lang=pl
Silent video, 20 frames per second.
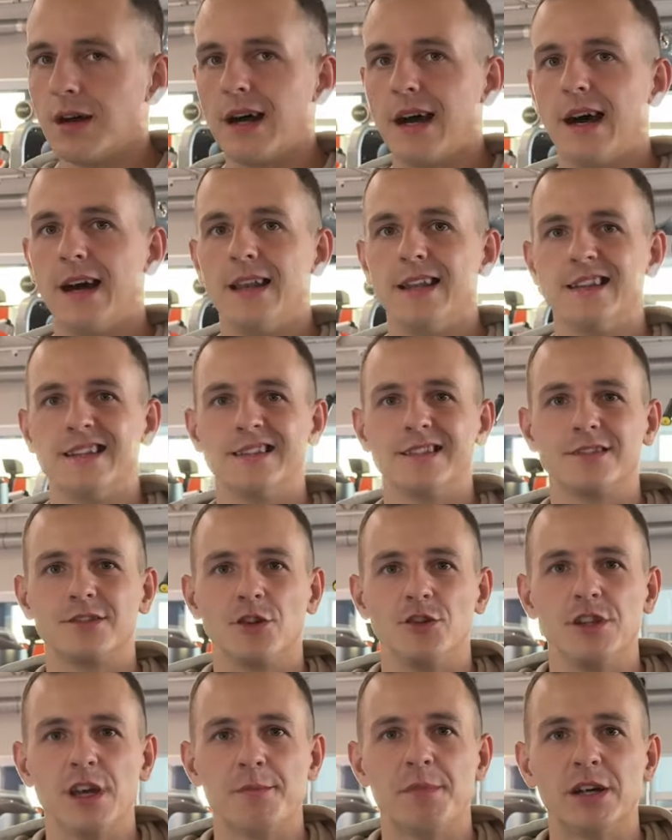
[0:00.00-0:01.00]
ale
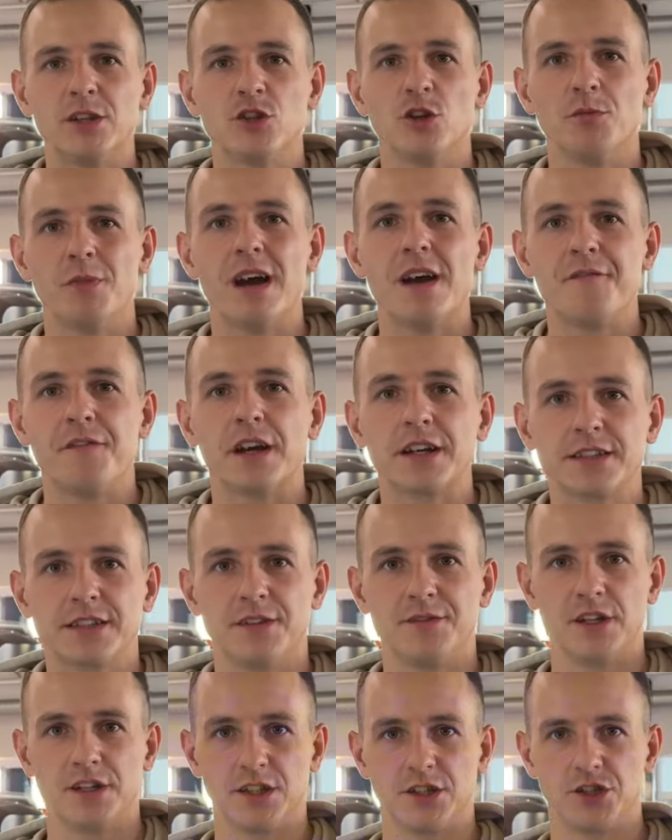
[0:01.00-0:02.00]
to nie będą
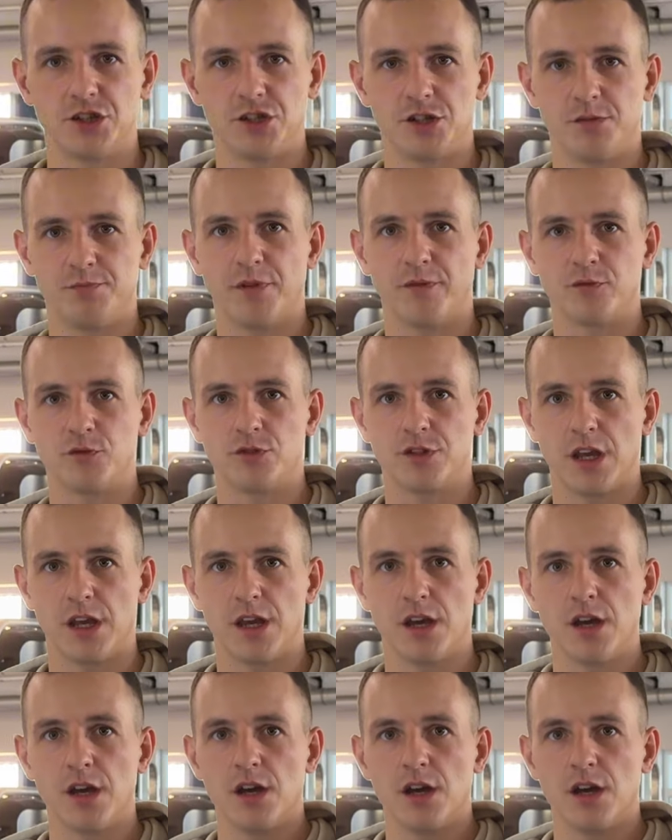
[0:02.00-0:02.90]
efektywne te 10 powtórzeń,